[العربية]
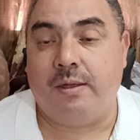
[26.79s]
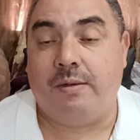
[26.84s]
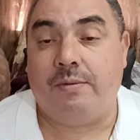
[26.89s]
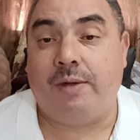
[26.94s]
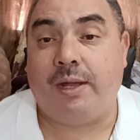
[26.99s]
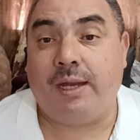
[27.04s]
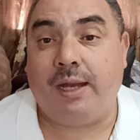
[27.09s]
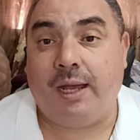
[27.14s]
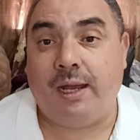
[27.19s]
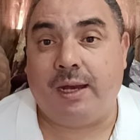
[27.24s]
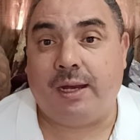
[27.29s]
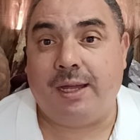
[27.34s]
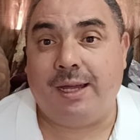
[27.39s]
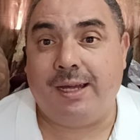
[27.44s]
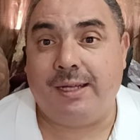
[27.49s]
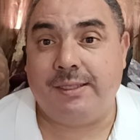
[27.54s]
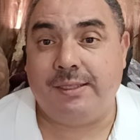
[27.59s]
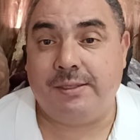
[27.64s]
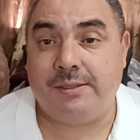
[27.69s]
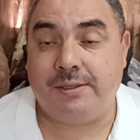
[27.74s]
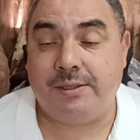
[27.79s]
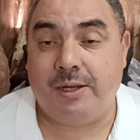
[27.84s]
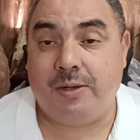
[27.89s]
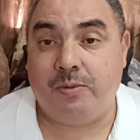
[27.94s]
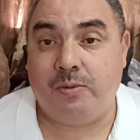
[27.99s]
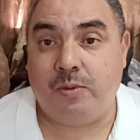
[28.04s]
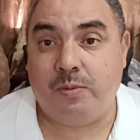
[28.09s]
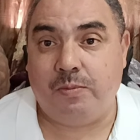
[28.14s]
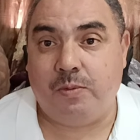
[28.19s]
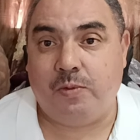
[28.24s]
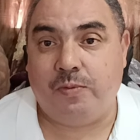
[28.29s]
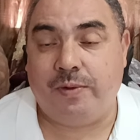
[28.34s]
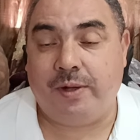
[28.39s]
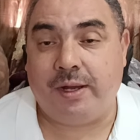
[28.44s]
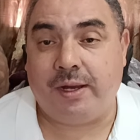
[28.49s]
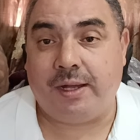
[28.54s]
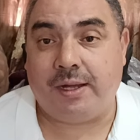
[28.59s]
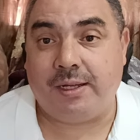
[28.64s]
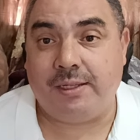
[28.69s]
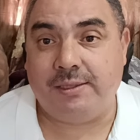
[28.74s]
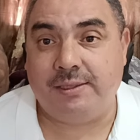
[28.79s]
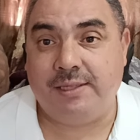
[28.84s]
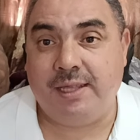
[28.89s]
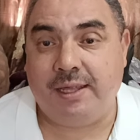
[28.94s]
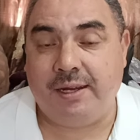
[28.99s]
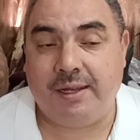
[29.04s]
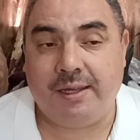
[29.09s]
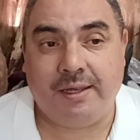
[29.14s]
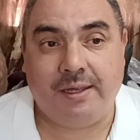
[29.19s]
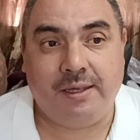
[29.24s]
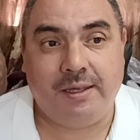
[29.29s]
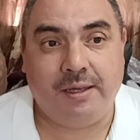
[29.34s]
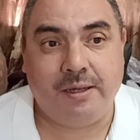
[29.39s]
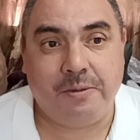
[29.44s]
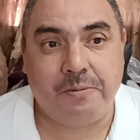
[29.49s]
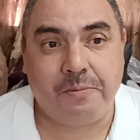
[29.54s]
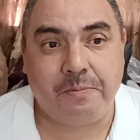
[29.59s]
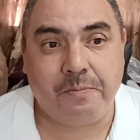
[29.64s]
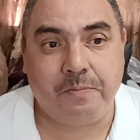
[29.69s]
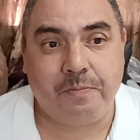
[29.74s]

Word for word: هذه الحلقه غادي نتناول المفارقه التاريخيه